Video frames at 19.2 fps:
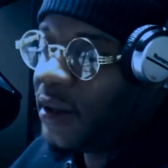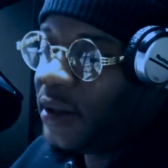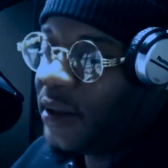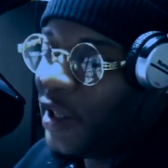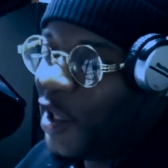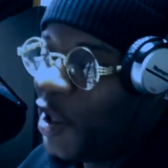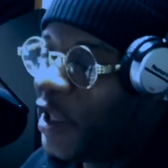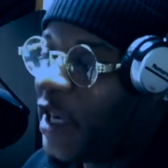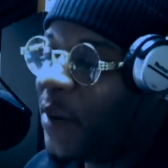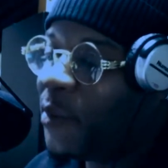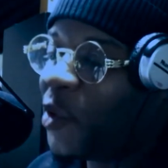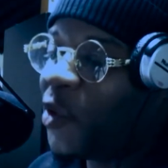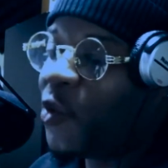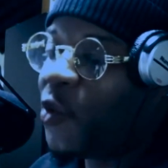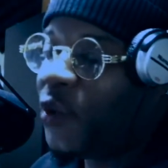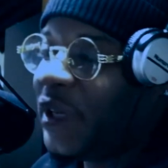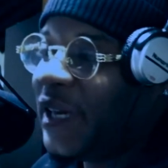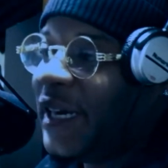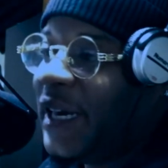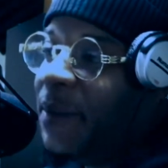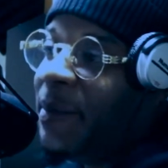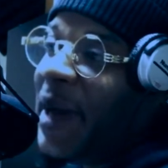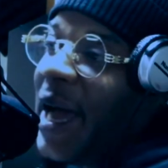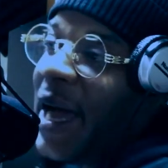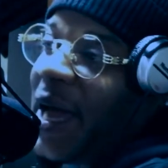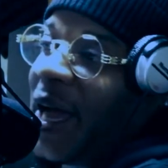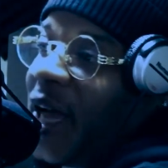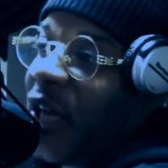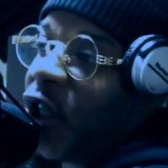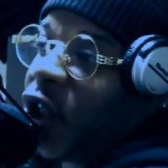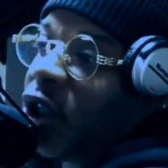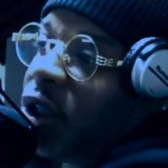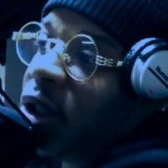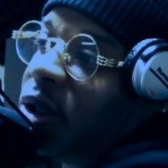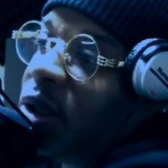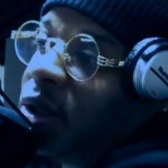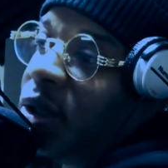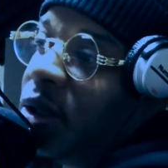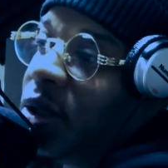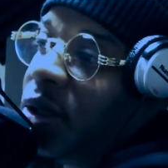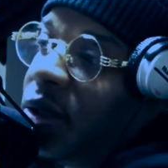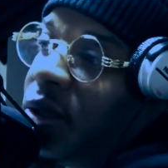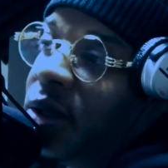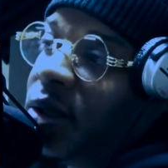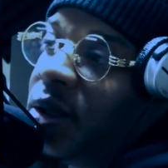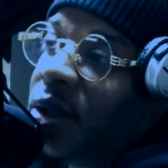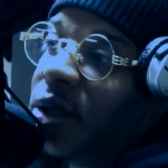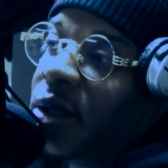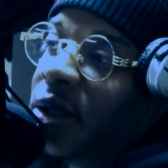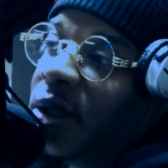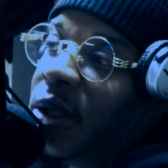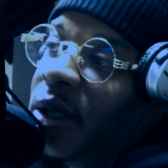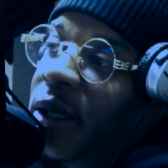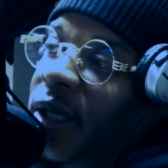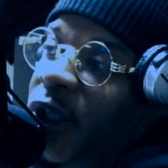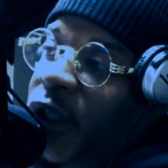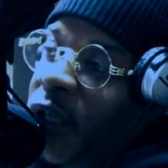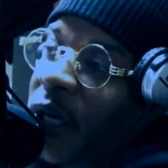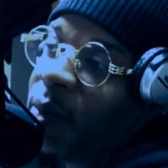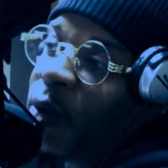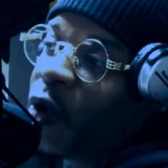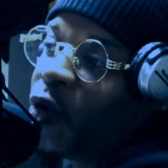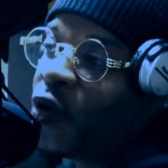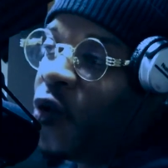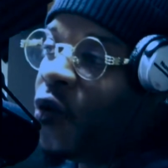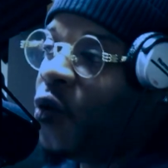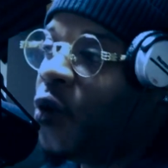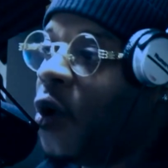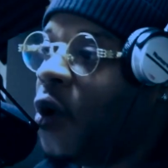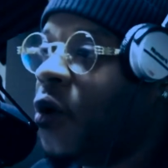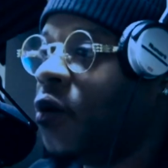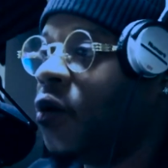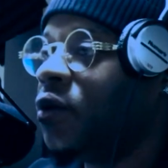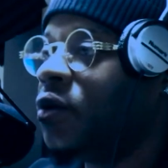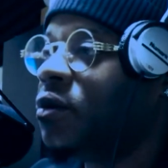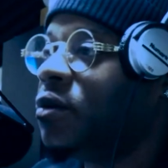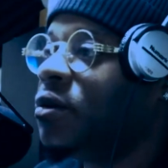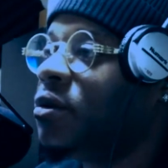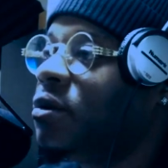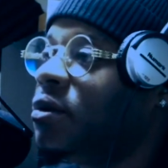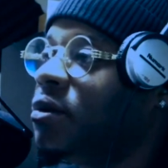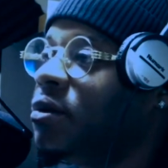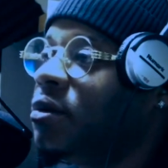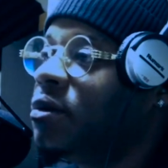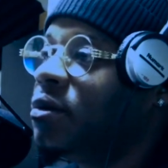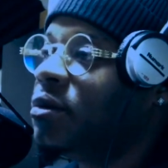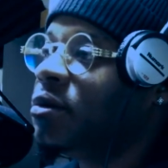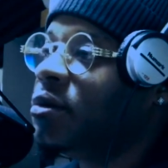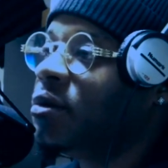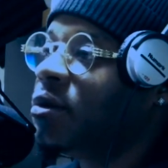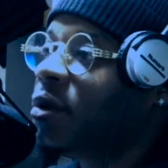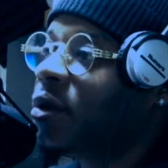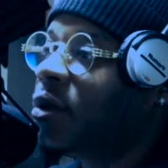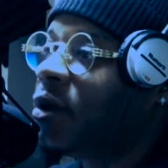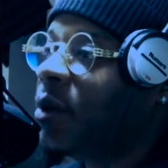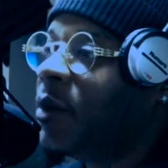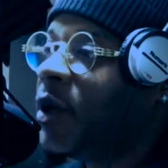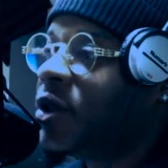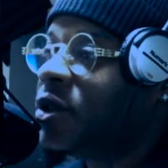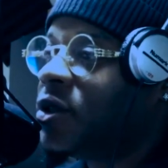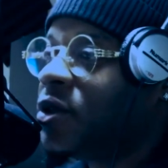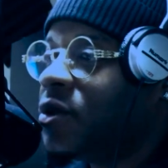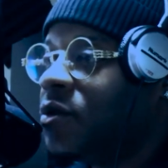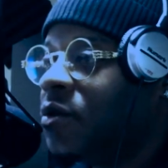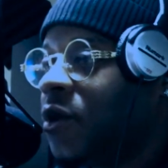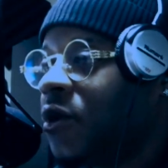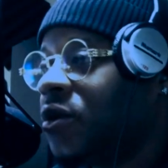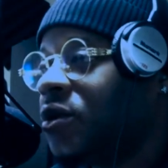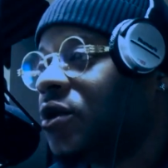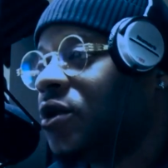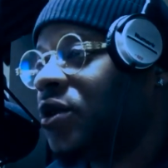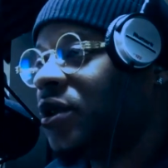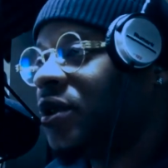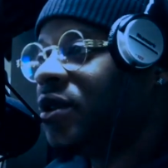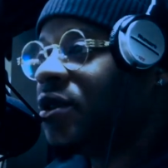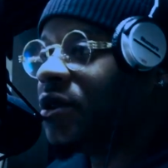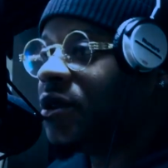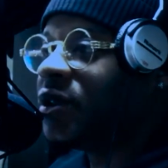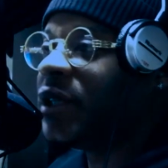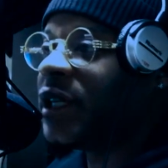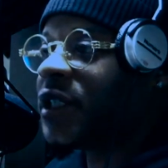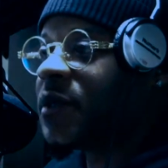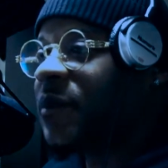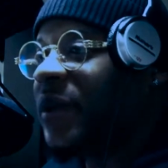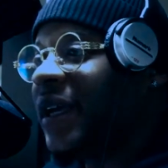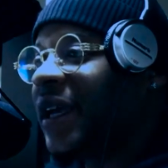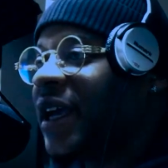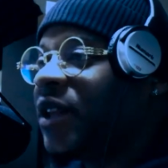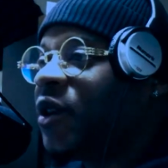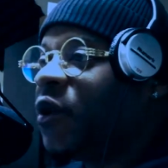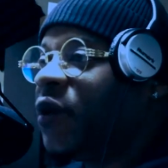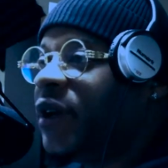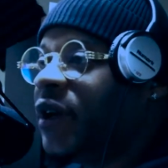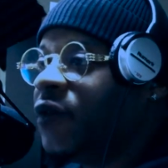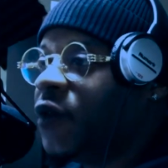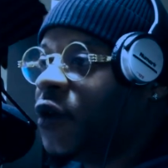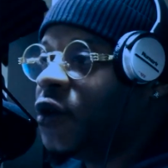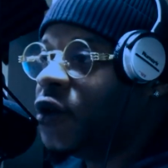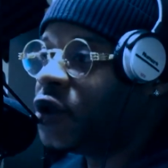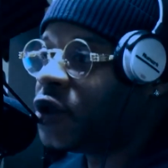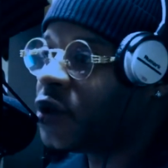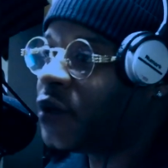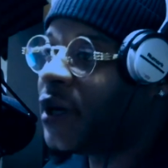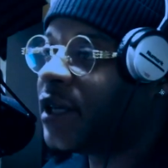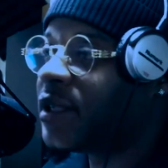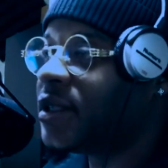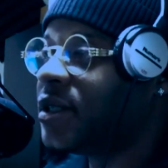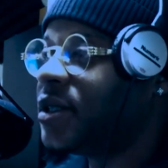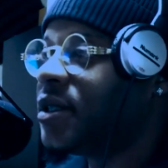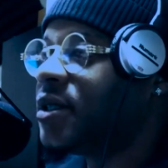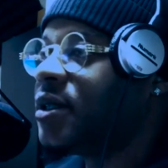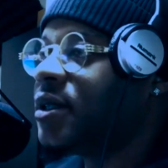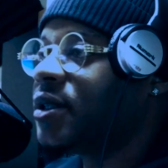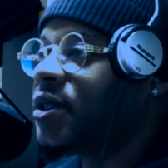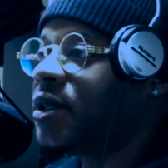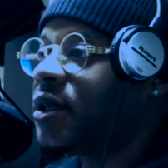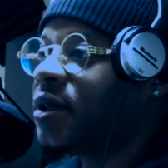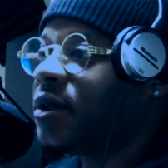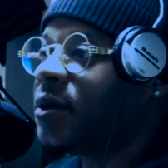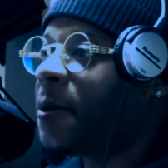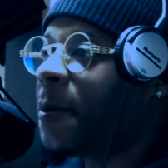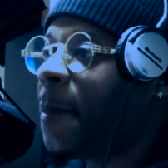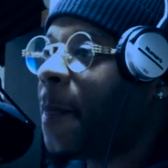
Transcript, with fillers: de Jam Crew dans les parages. Yeah. Et Jam Crew, wow comment tu, t'expliquerais ton évolution artistique? Ben,